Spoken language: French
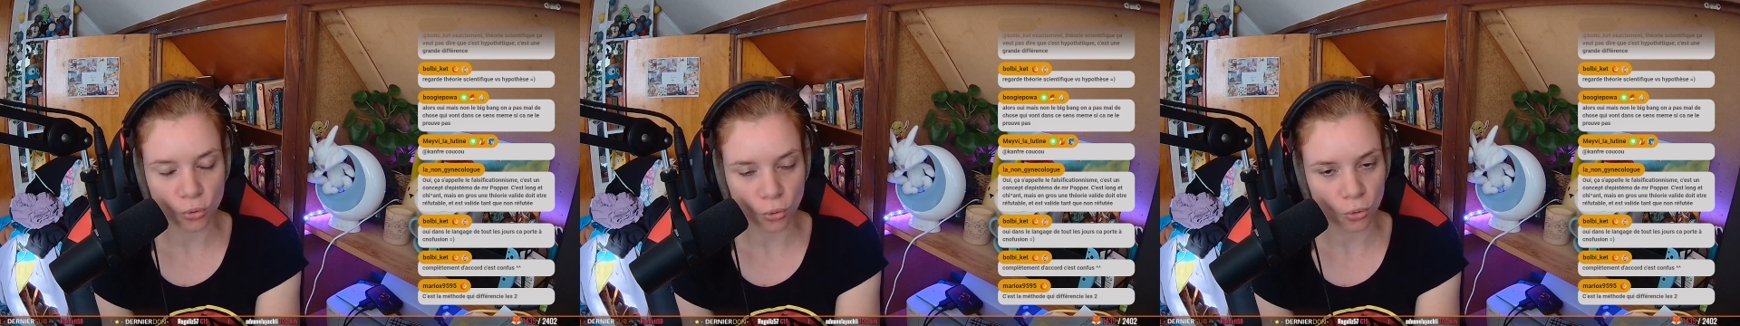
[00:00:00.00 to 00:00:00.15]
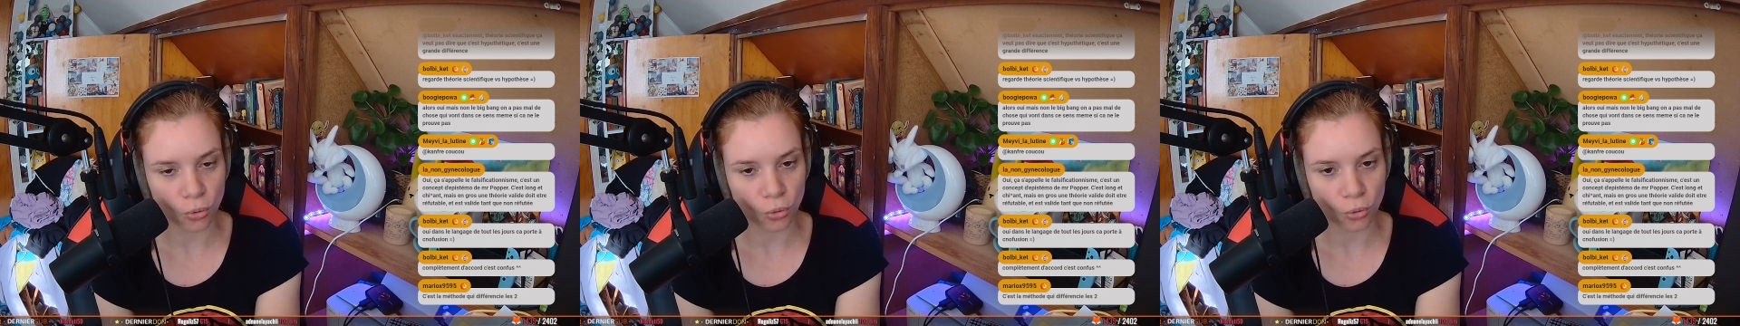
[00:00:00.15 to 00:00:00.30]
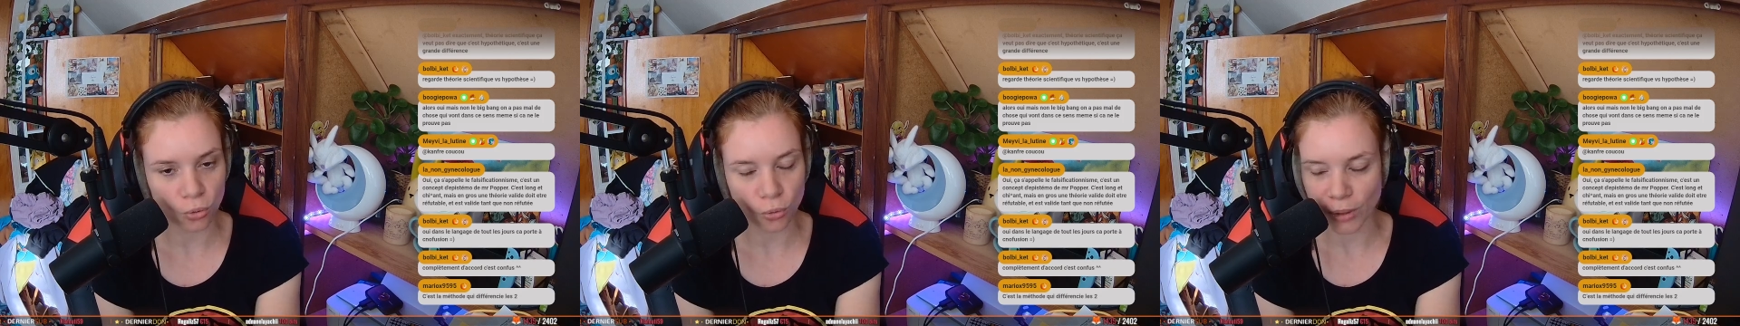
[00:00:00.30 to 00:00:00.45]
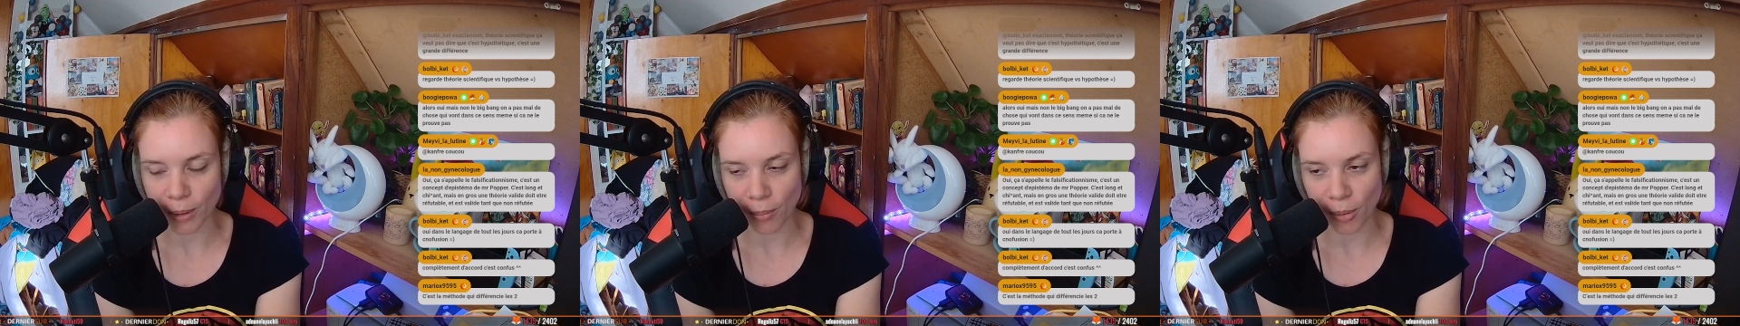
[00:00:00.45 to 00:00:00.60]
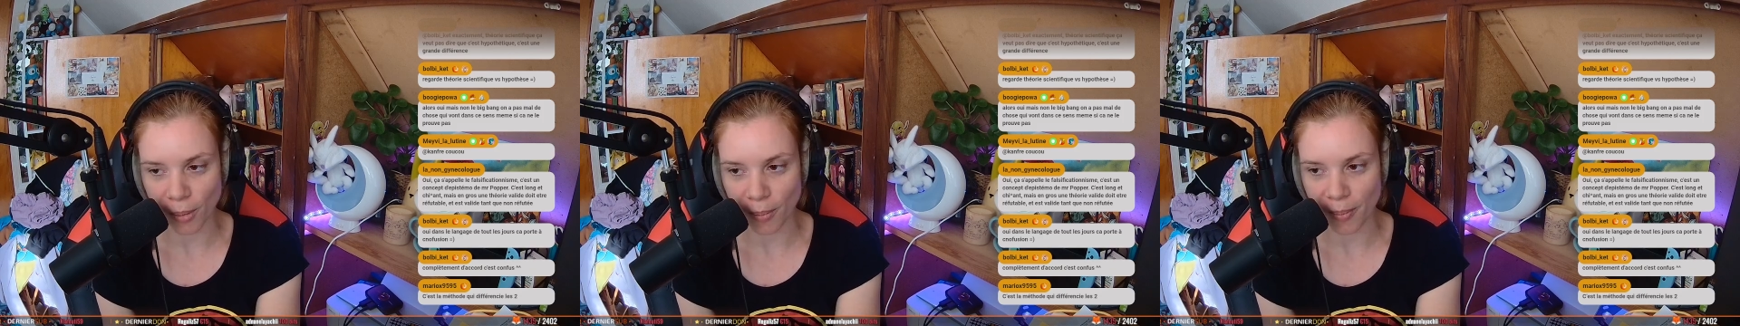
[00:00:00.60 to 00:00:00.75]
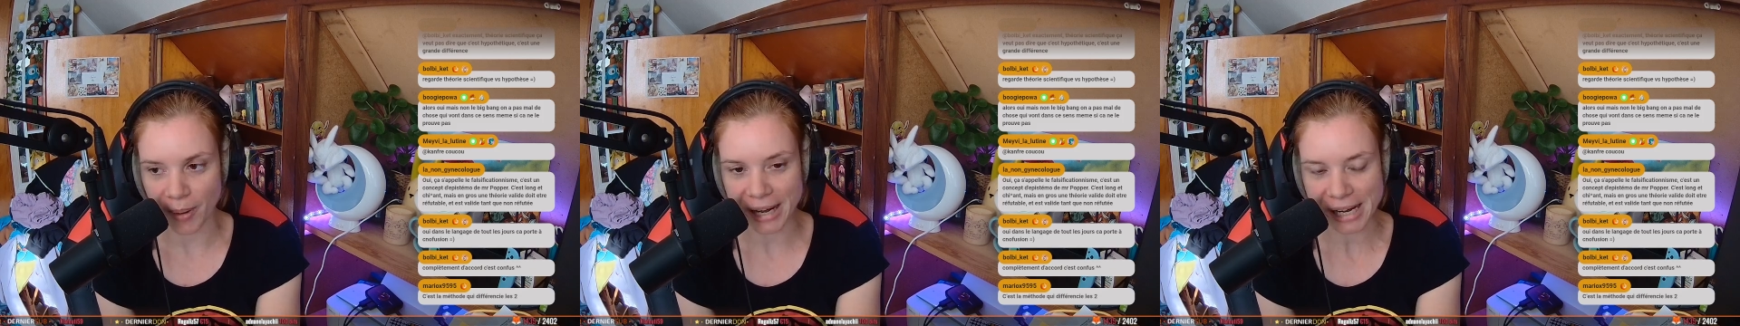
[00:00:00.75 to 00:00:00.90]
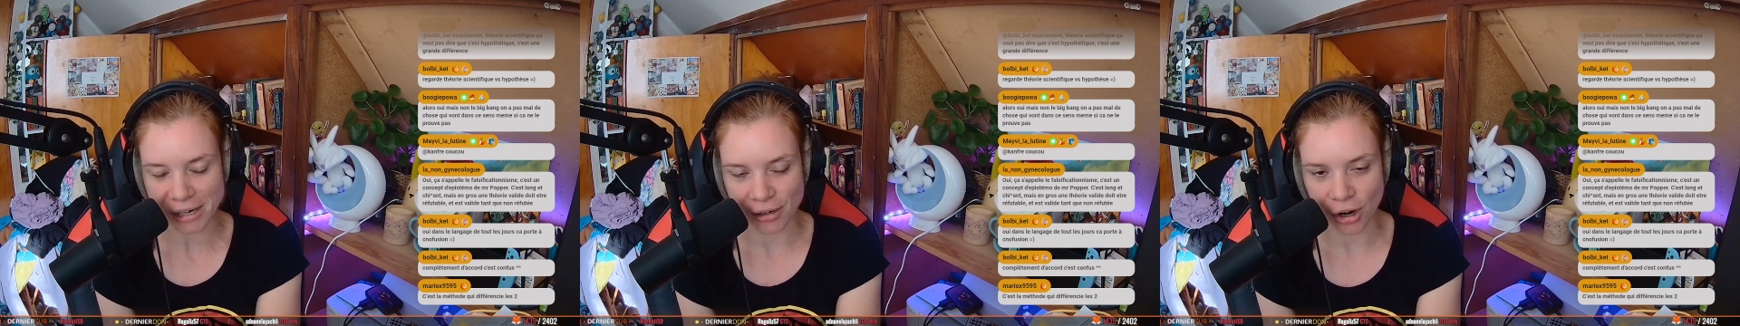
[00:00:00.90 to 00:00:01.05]
qu'on n'apprend
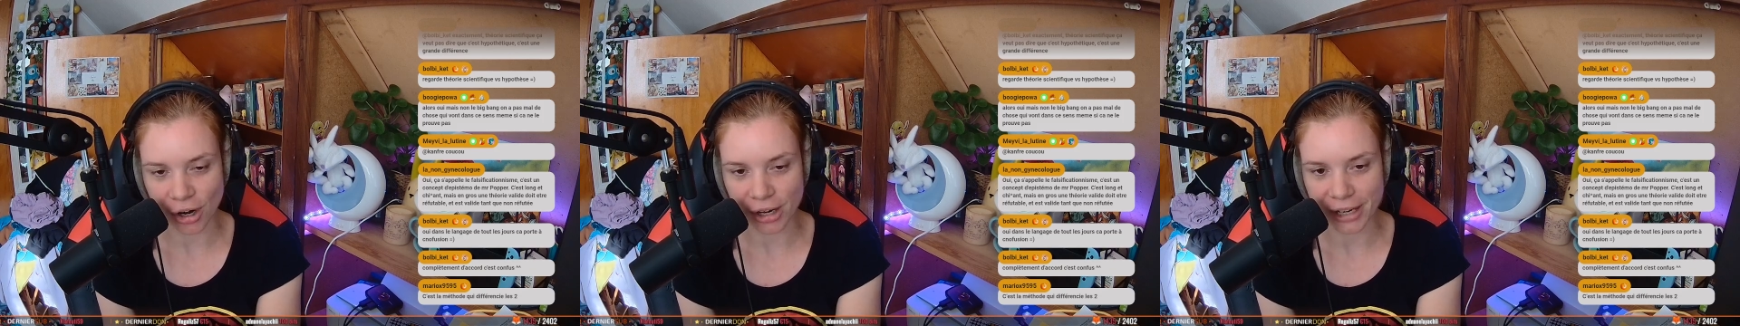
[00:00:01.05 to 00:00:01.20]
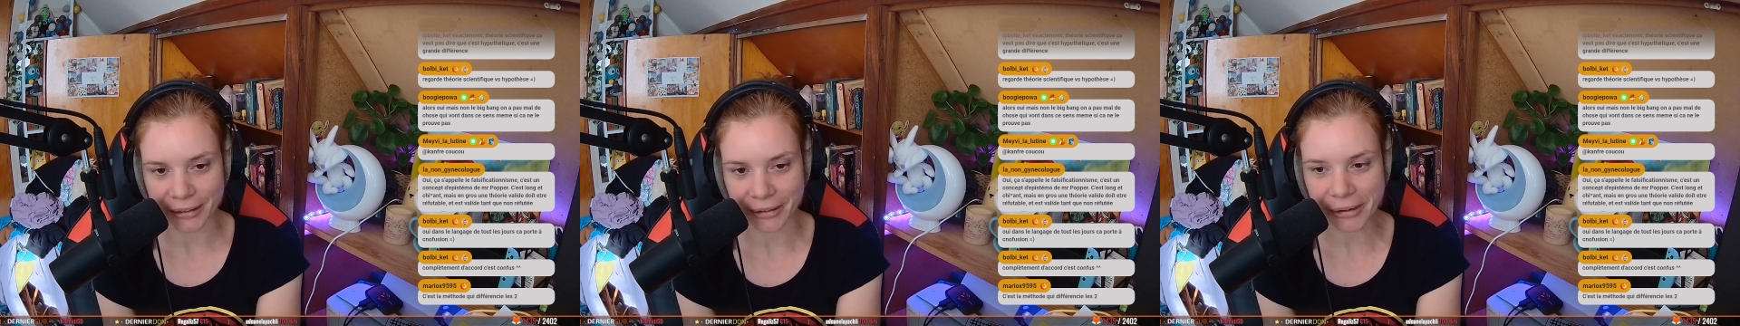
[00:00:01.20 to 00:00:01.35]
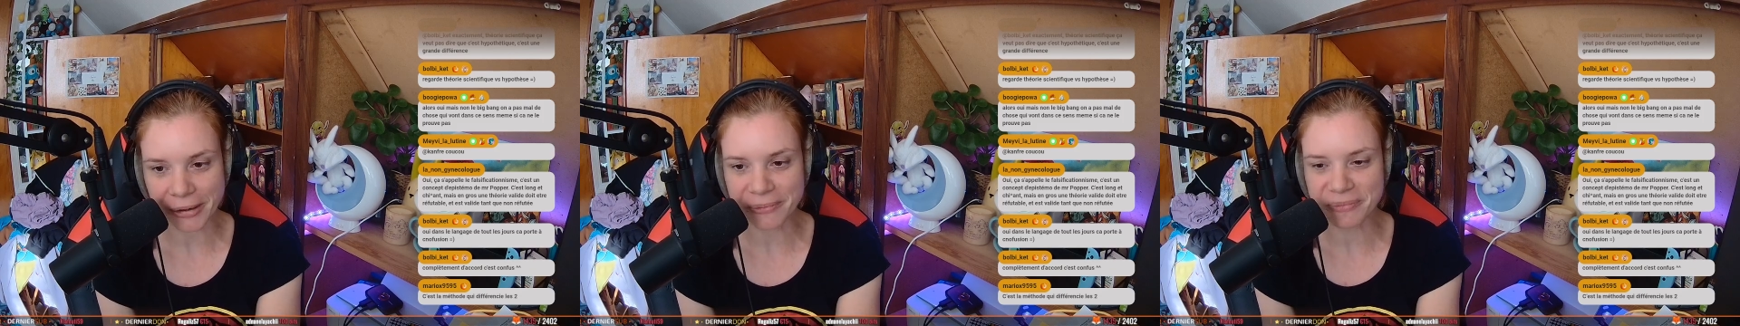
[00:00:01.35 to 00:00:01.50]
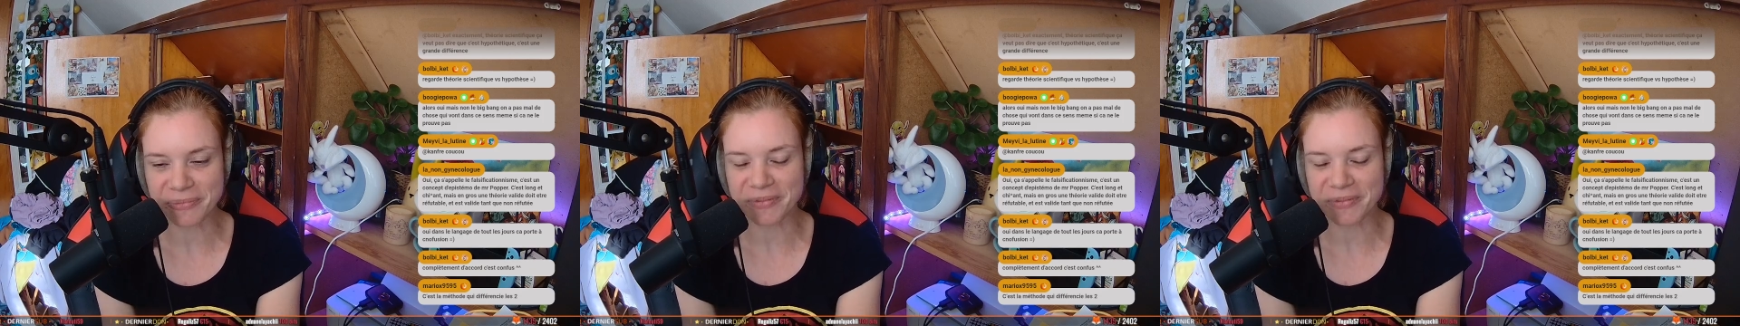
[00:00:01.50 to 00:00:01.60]
pas à l'école, d'accord